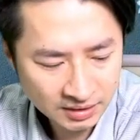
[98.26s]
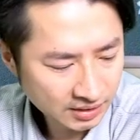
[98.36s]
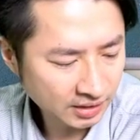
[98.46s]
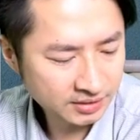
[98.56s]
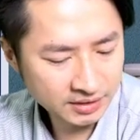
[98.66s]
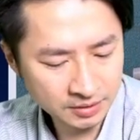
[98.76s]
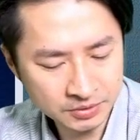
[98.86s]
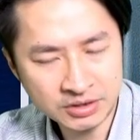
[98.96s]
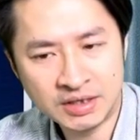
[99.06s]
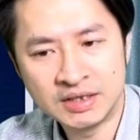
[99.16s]
好，第一个我们
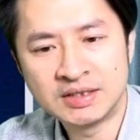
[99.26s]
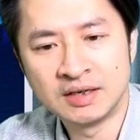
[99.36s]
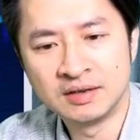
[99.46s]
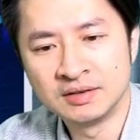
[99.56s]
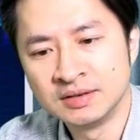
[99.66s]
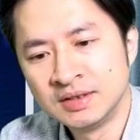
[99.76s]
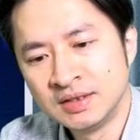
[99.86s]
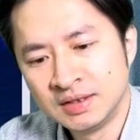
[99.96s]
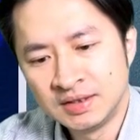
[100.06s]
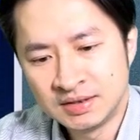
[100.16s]
就先来讲哦。
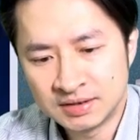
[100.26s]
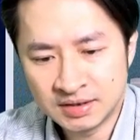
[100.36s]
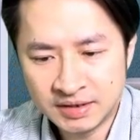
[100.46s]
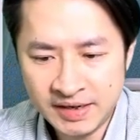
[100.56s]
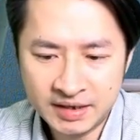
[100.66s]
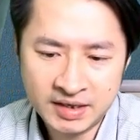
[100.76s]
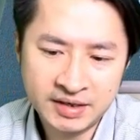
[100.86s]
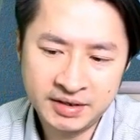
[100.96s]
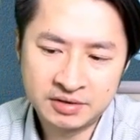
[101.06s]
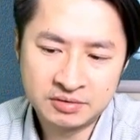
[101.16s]
这个 AI 的概
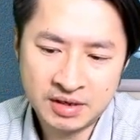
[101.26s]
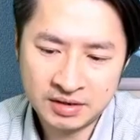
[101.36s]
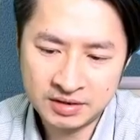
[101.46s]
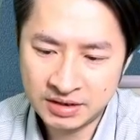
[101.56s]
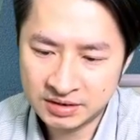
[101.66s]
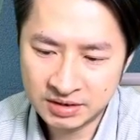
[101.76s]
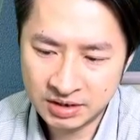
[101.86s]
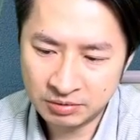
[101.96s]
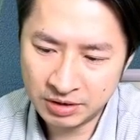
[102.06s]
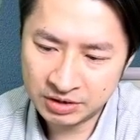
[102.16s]
念股啊，像这
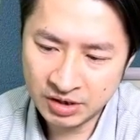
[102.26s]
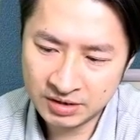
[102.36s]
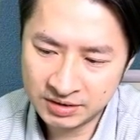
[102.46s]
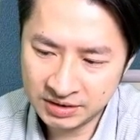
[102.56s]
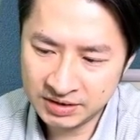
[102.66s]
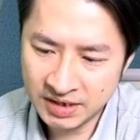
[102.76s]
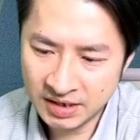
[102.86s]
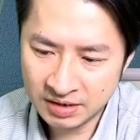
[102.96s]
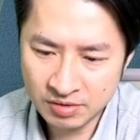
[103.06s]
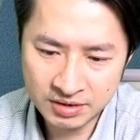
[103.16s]
个伟创、技
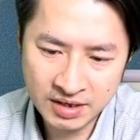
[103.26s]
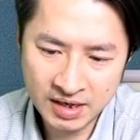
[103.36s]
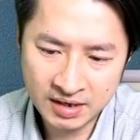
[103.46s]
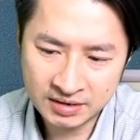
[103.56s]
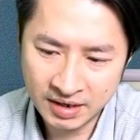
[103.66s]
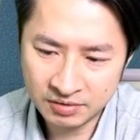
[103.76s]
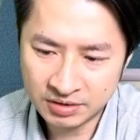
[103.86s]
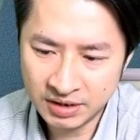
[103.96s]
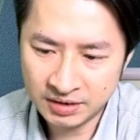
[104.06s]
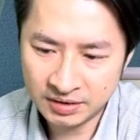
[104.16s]
嘉、广达、台光
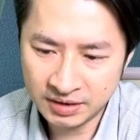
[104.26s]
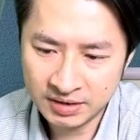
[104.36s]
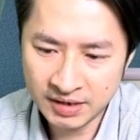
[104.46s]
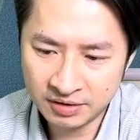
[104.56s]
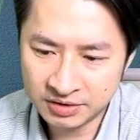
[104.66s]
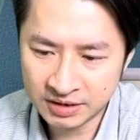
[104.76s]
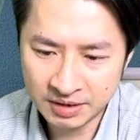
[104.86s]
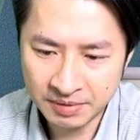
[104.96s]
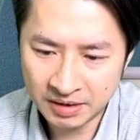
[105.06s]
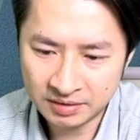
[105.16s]
电，哎，台药有涨
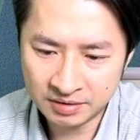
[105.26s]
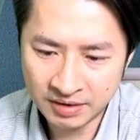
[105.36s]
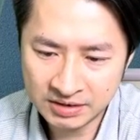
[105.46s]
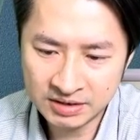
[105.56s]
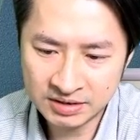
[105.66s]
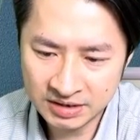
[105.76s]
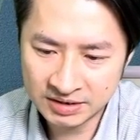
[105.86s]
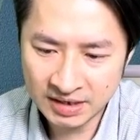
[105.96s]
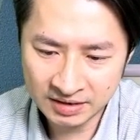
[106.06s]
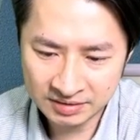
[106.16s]
停吗？哦，反正基本
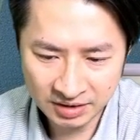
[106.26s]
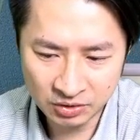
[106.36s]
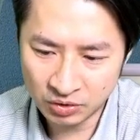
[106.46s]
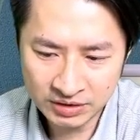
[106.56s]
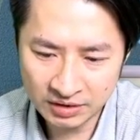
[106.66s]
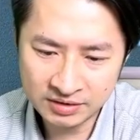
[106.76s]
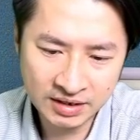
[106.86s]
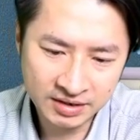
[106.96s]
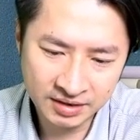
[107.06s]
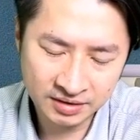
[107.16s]
上很多家都
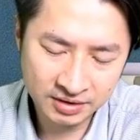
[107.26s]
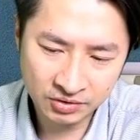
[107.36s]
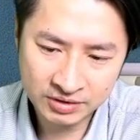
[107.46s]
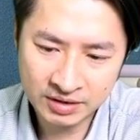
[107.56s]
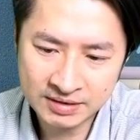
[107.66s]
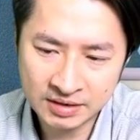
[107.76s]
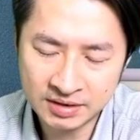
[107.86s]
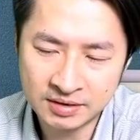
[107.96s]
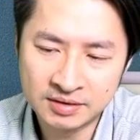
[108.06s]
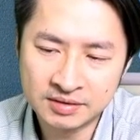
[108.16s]
涨停了，很多家都涨
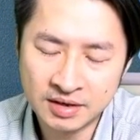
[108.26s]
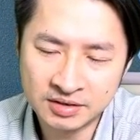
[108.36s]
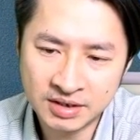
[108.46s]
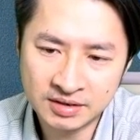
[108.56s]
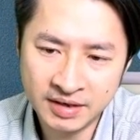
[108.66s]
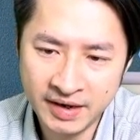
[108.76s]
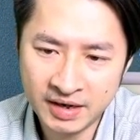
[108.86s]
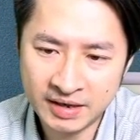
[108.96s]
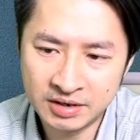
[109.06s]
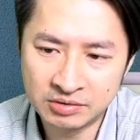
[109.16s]
停了哈。好像 AI
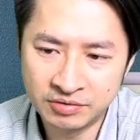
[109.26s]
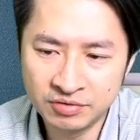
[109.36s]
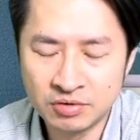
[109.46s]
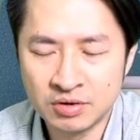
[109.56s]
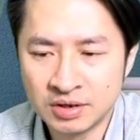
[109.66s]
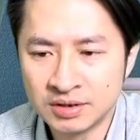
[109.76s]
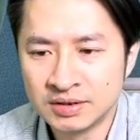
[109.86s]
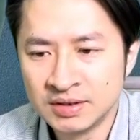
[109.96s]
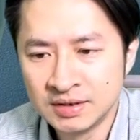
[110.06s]
概念股复活了，